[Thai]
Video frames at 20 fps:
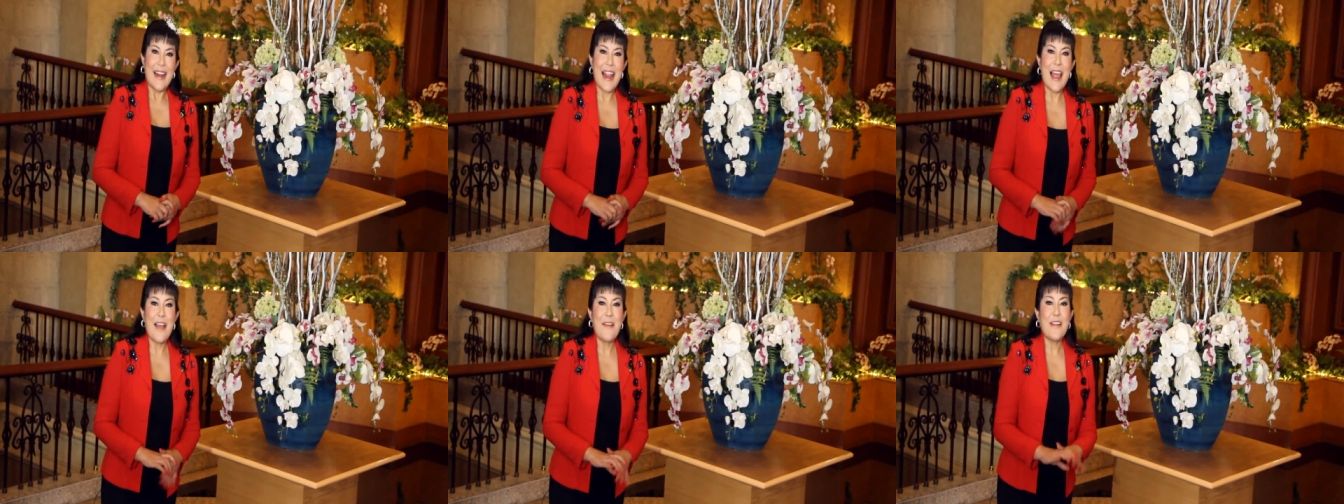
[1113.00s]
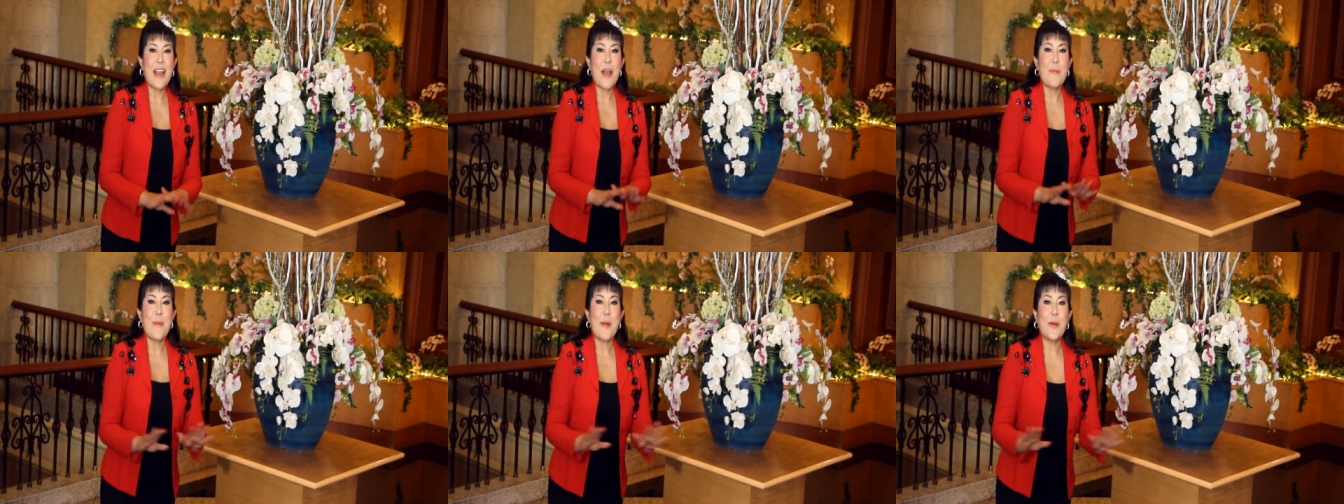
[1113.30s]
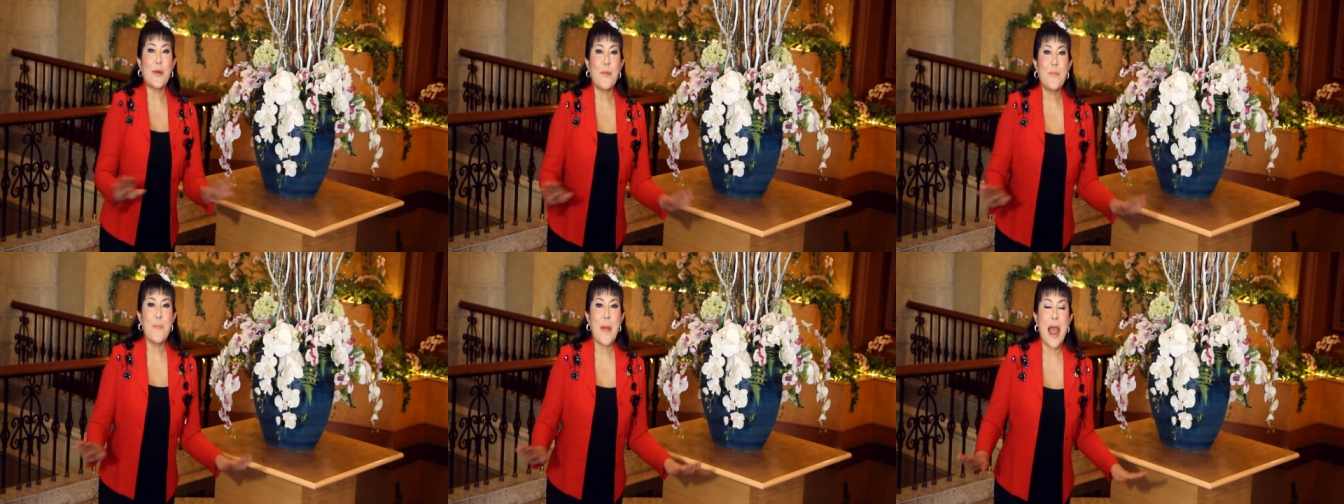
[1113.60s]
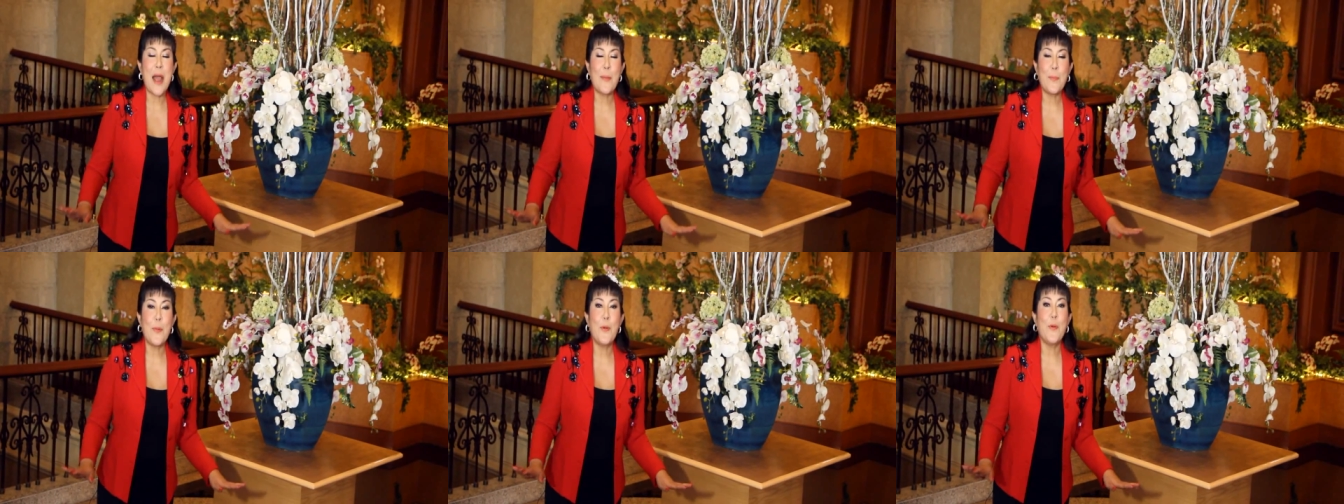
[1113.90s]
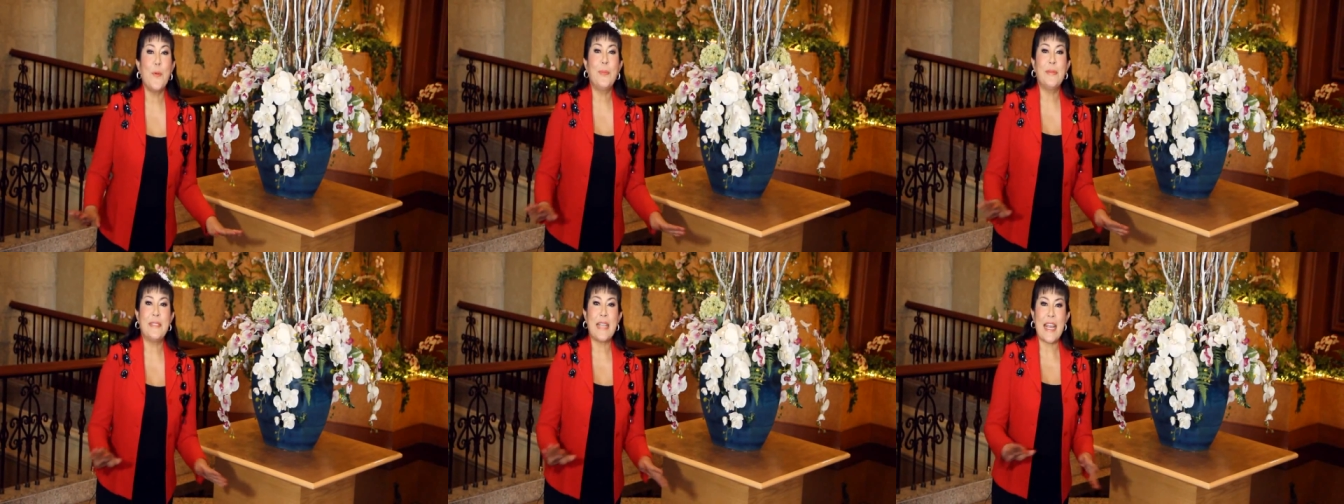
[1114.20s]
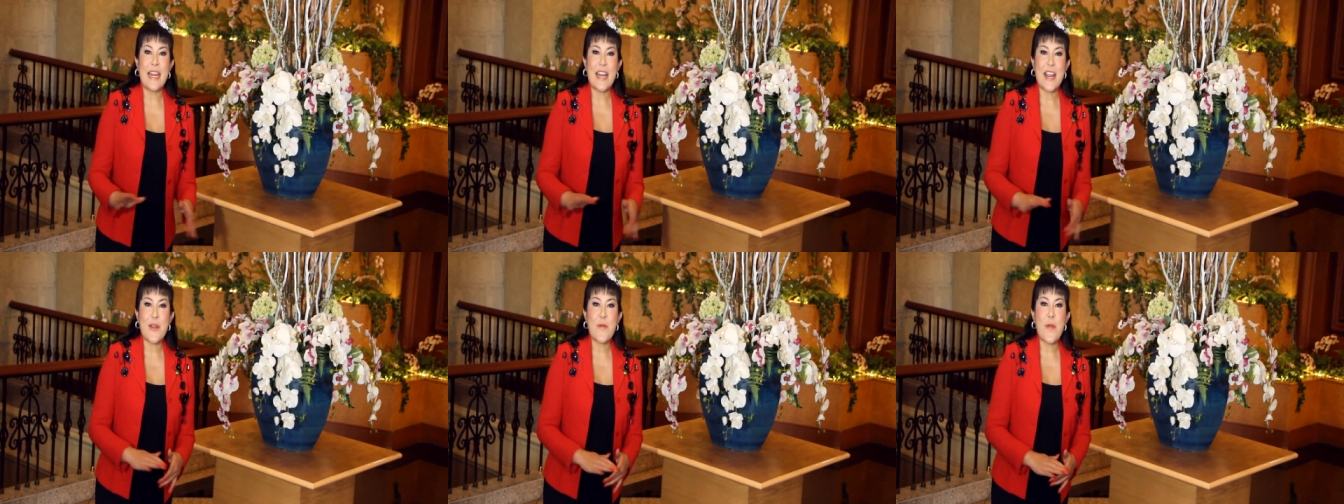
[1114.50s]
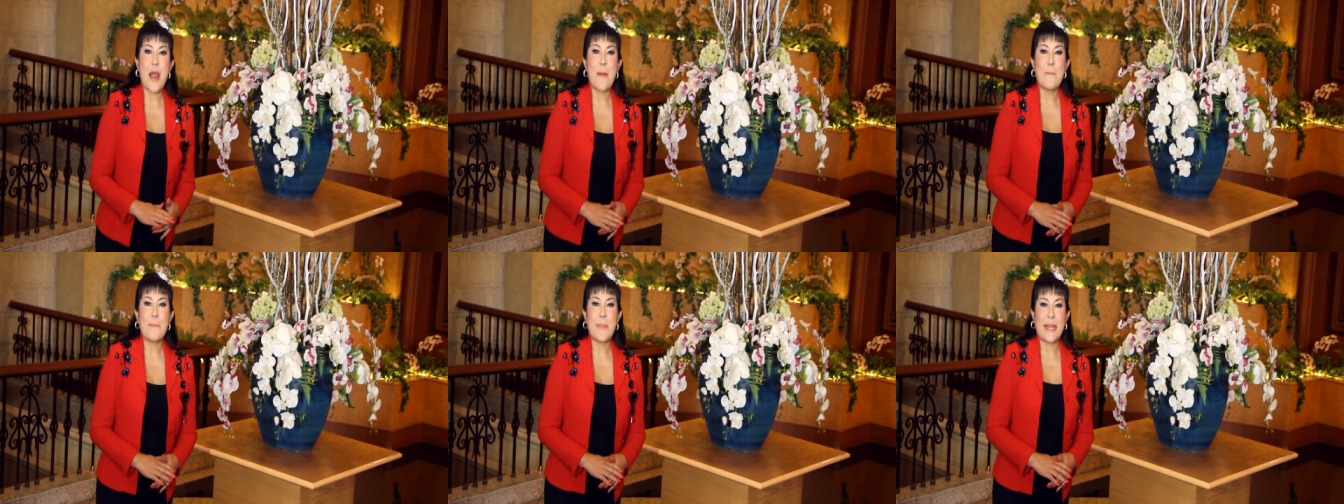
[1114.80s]
แล้วกลับมาร่วมภาคภูมิใจใน
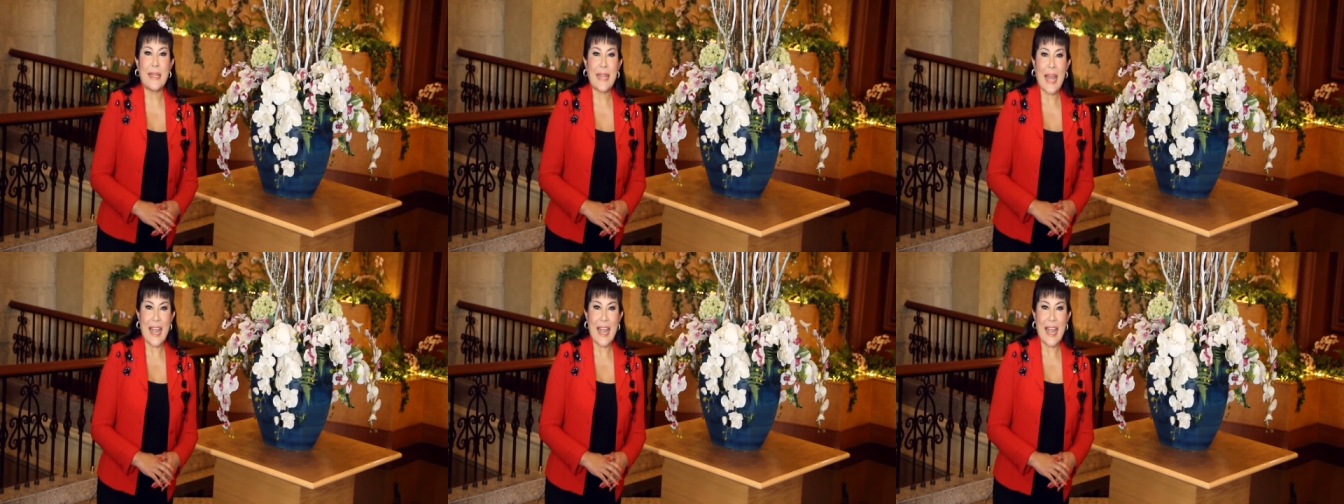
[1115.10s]
ความเป็น